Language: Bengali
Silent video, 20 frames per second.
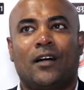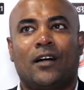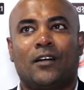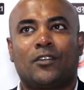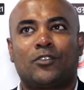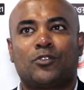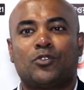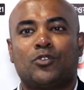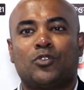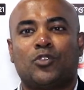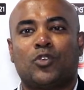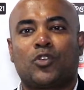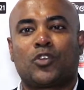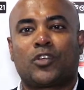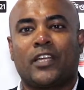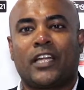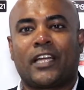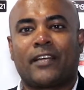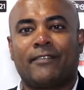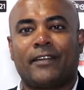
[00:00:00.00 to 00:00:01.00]
আর সুন্দর
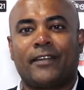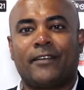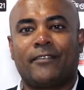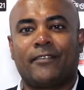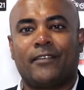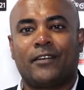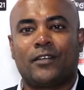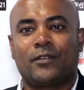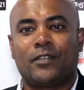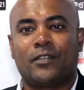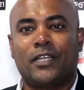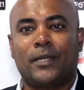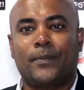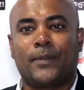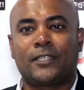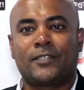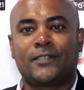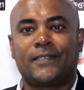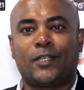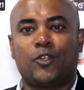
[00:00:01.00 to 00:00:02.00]
করে একেবারে
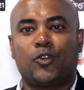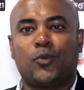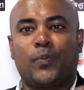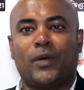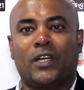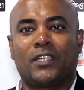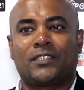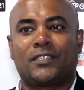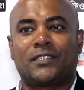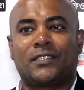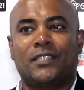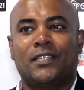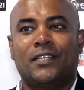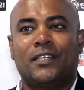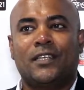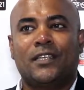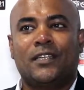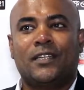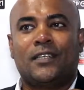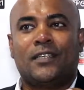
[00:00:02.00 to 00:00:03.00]
এপাশ থেকে ওপাশ
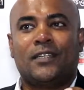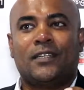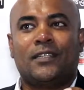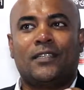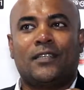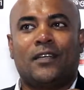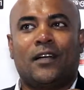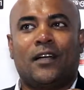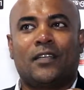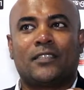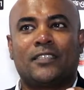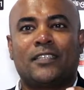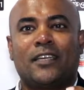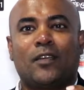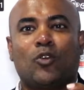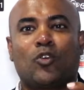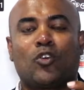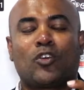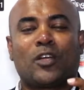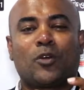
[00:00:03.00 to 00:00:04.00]
যিনি
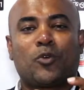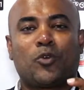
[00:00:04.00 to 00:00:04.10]
লোগোটা